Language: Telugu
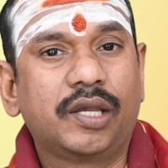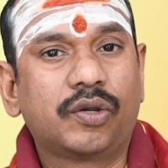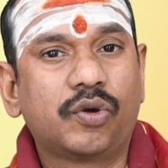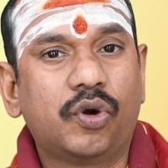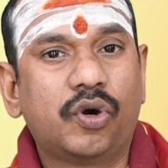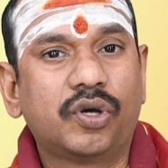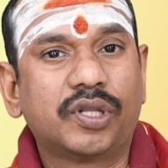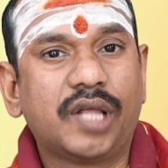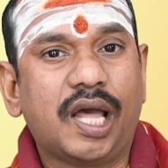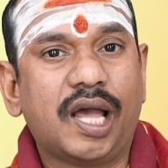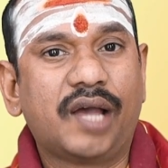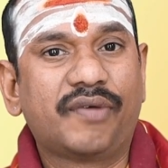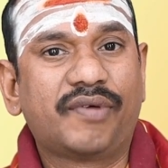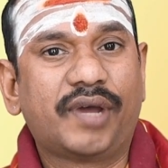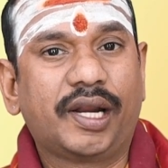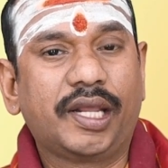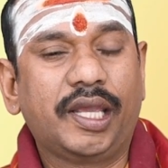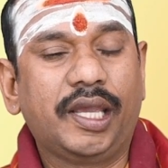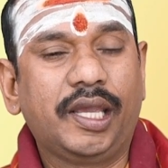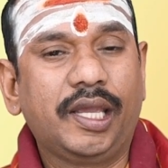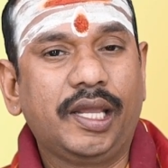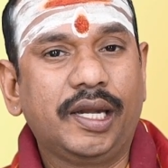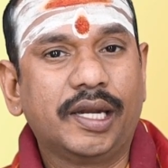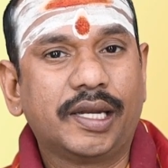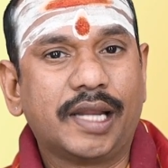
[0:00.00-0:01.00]

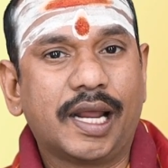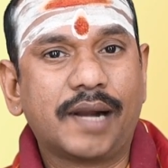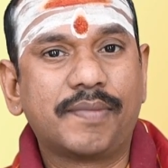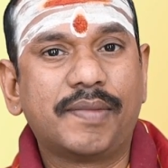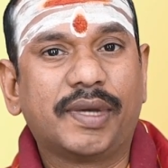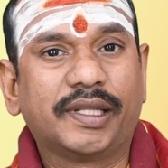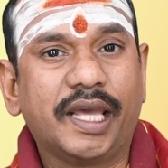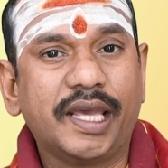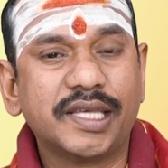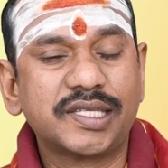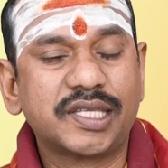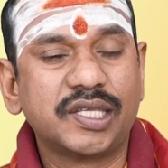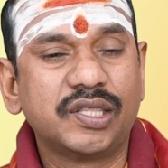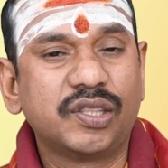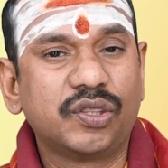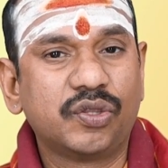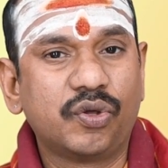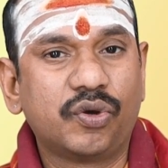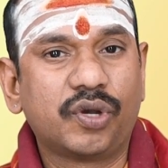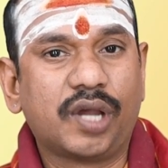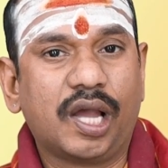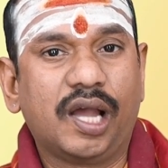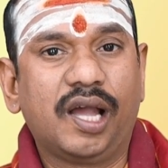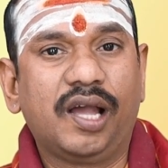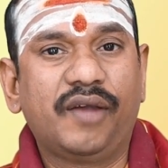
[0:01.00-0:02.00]
గోదావరి నర్మదే
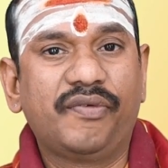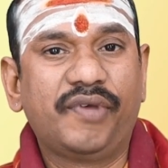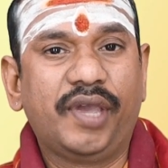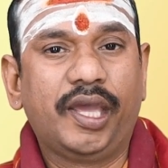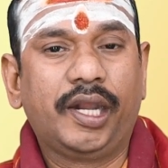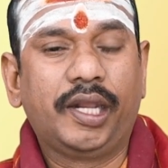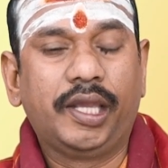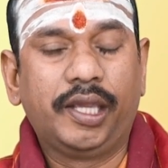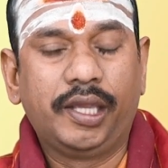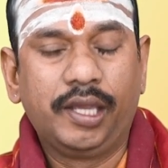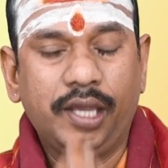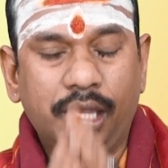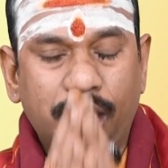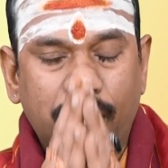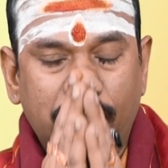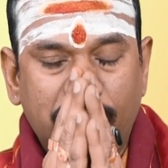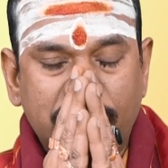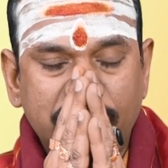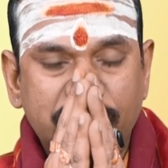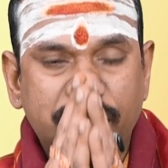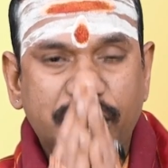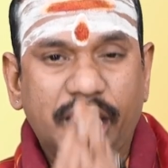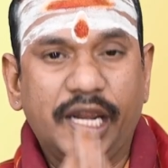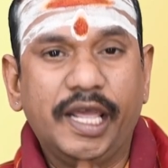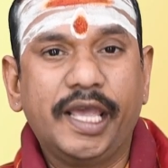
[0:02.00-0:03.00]
సింధు కావేరి
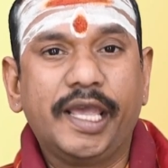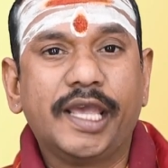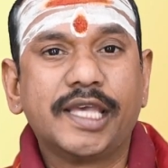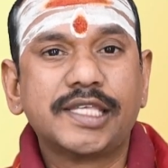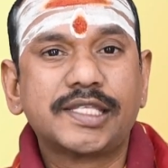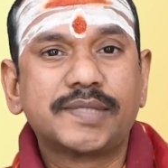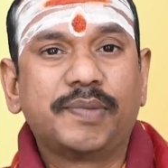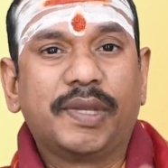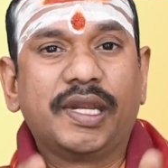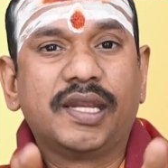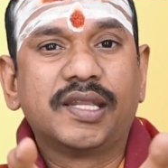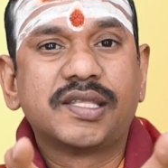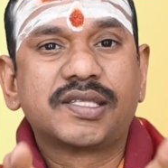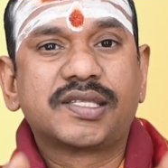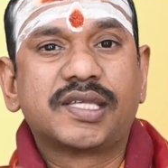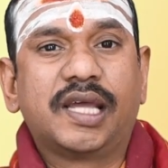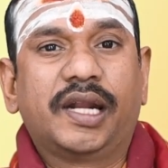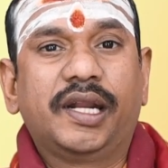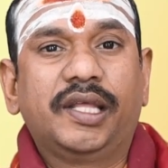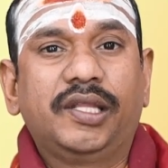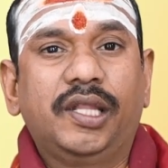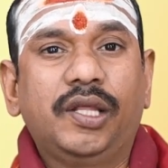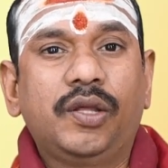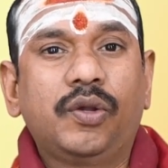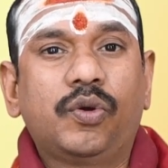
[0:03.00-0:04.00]
జలేస్మిన్
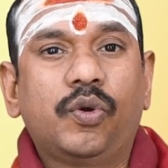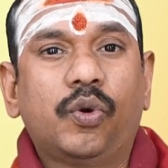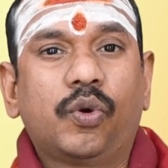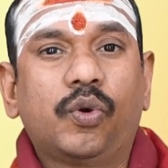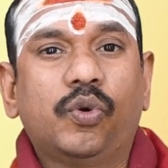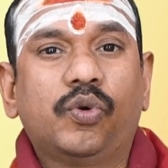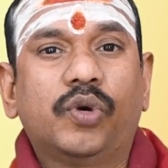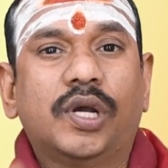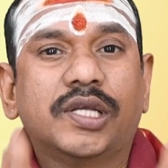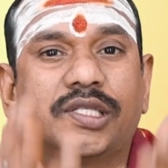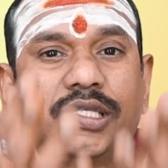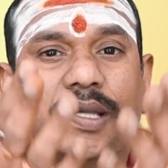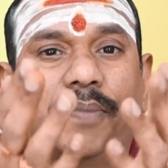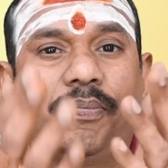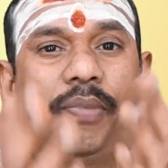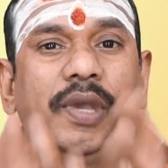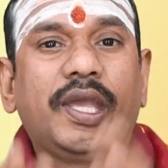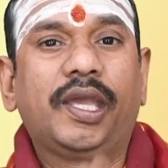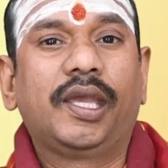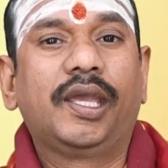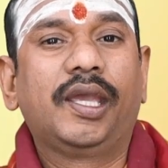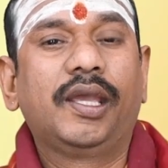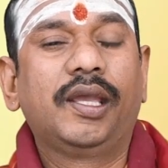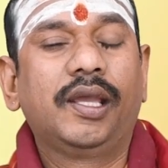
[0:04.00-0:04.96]
సన్నిధింకురు అని చెప్పి